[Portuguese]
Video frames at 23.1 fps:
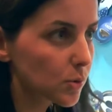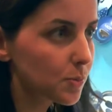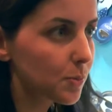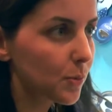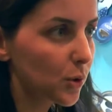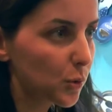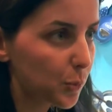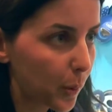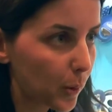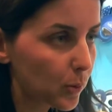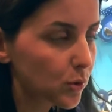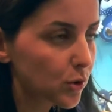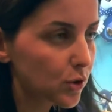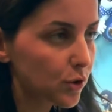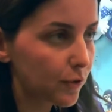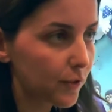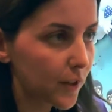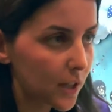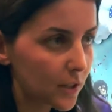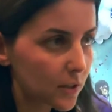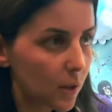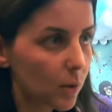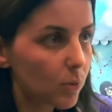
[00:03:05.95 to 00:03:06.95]
os pontos de
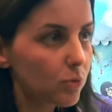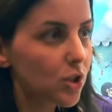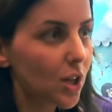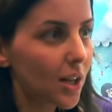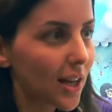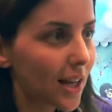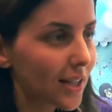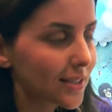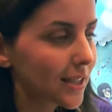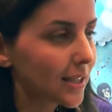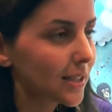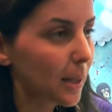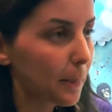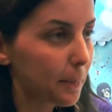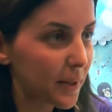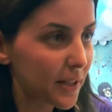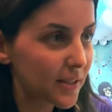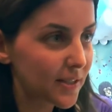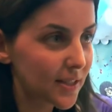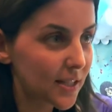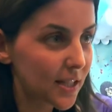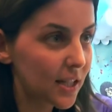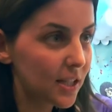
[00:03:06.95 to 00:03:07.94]
venda onde a Lacta está
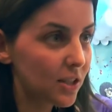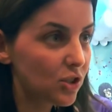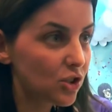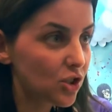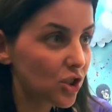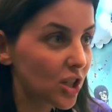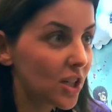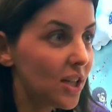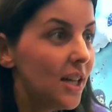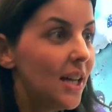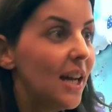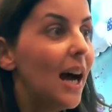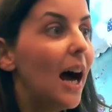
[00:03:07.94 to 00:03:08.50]
presente,